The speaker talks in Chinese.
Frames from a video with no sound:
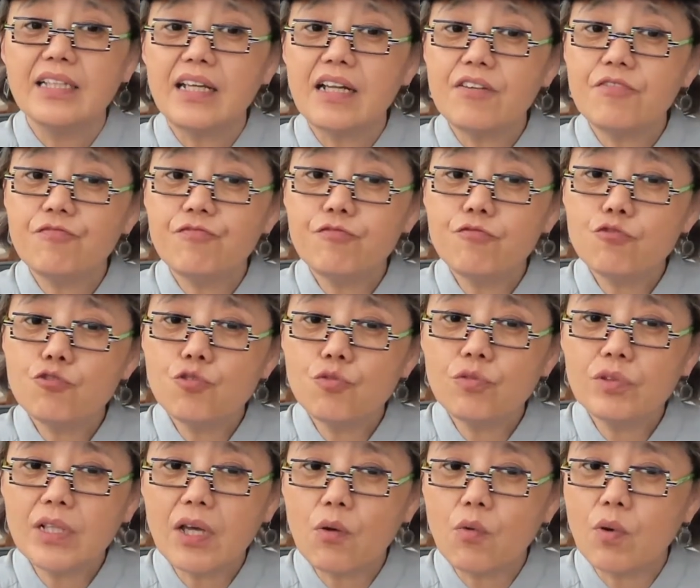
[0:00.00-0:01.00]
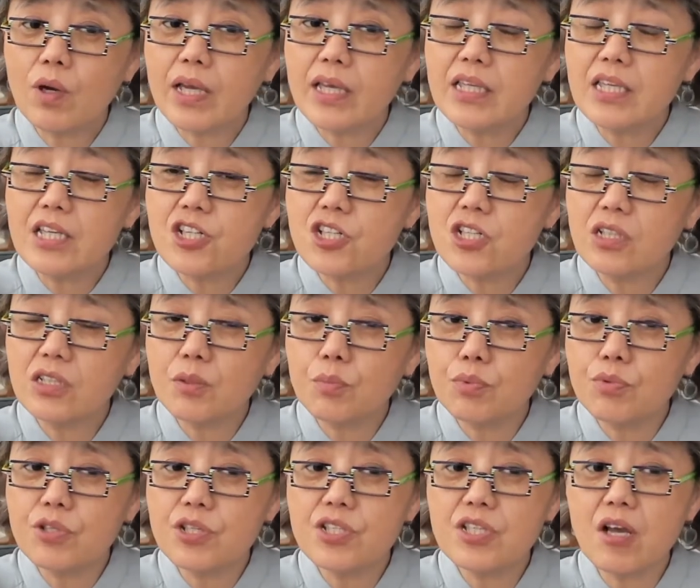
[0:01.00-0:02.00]
但是附中呢，我给你设的
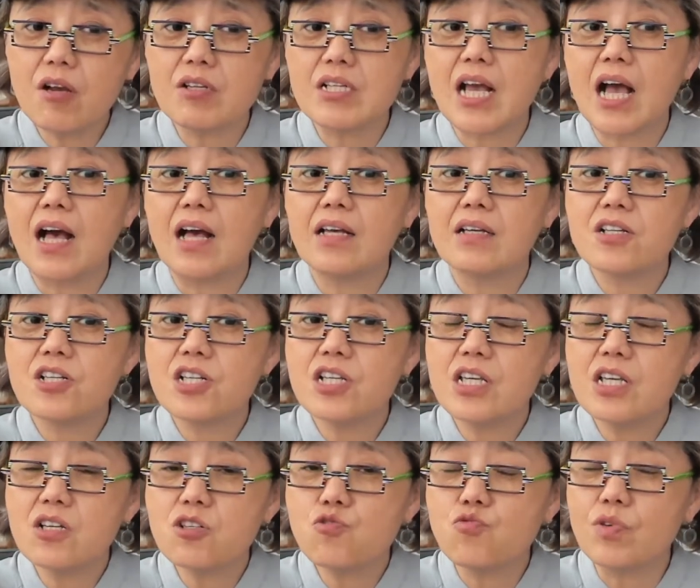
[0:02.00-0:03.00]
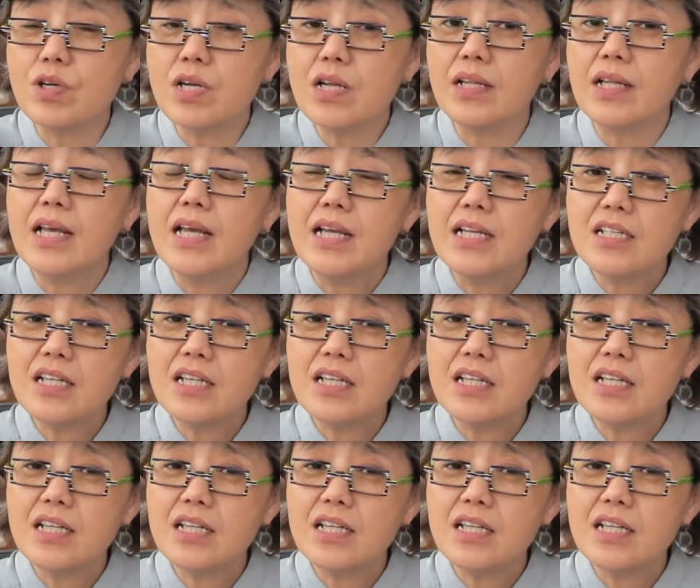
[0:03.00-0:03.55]
不是校长，是一个主任。